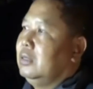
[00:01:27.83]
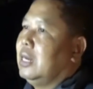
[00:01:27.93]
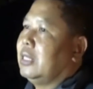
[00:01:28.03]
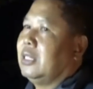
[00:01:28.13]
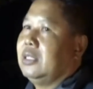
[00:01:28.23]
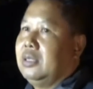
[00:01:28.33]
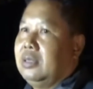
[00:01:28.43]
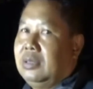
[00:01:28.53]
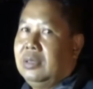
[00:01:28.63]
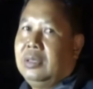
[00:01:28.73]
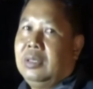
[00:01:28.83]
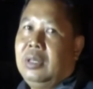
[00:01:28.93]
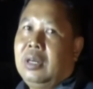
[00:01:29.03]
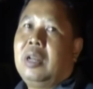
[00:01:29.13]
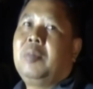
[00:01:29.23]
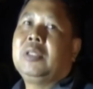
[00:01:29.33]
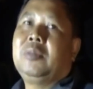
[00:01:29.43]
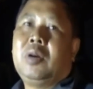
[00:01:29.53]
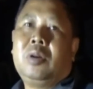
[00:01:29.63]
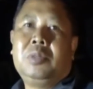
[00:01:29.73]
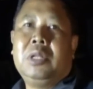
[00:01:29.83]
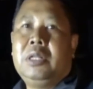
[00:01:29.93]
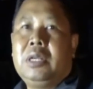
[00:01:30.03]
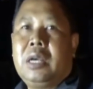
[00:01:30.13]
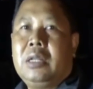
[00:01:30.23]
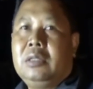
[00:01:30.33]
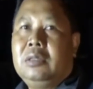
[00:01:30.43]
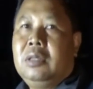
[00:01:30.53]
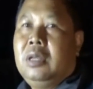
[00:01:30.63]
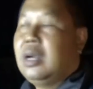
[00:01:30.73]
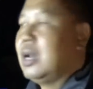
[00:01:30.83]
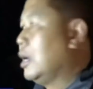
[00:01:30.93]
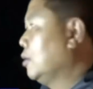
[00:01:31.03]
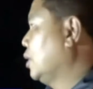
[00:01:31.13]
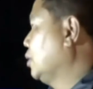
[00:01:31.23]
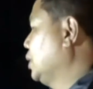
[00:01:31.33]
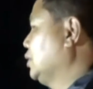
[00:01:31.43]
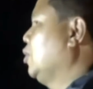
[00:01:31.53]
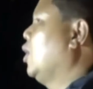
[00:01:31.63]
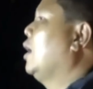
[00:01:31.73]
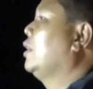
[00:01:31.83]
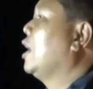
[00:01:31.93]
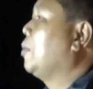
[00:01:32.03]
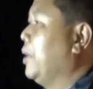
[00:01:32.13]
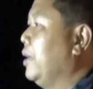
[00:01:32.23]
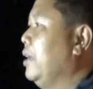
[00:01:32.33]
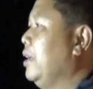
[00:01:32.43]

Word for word: jelaskan karena masih melakukan penyelidikan karena masih mau olah TKP.